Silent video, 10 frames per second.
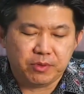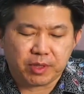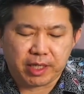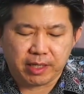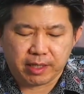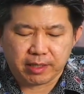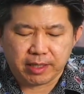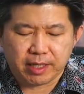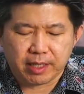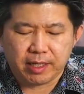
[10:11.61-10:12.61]
mungkin
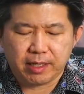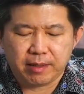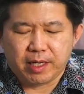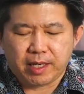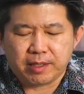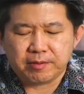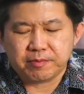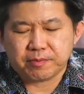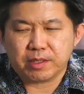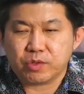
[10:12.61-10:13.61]
ada yang